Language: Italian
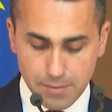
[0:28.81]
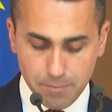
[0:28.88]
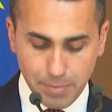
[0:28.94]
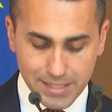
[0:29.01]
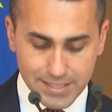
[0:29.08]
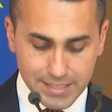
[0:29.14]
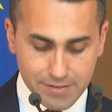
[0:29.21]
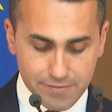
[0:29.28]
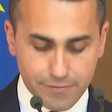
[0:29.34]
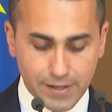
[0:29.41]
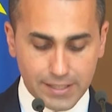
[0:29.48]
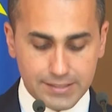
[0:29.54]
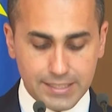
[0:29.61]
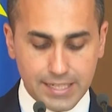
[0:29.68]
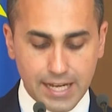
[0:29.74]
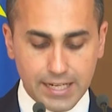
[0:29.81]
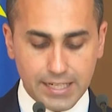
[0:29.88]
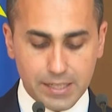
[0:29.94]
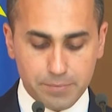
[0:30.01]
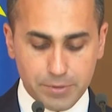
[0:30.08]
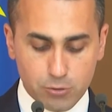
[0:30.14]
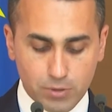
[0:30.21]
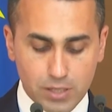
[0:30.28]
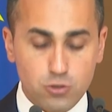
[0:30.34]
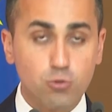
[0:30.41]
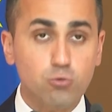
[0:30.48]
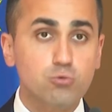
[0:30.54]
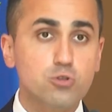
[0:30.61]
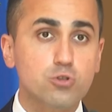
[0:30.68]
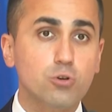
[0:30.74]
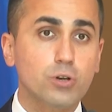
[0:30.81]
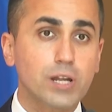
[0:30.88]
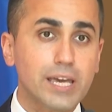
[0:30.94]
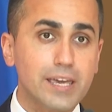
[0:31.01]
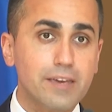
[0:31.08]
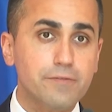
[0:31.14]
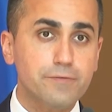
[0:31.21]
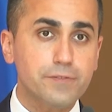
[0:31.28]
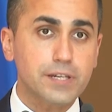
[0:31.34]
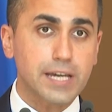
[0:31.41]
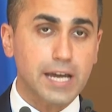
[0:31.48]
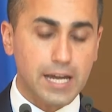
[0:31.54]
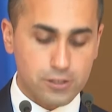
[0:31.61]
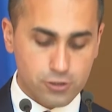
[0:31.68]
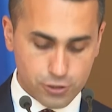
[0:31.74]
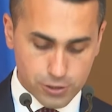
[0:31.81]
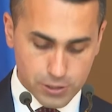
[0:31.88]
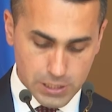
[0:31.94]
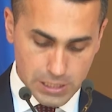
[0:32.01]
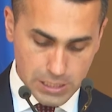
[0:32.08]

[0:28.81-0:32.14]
passa infatti anche per una soluzione efficace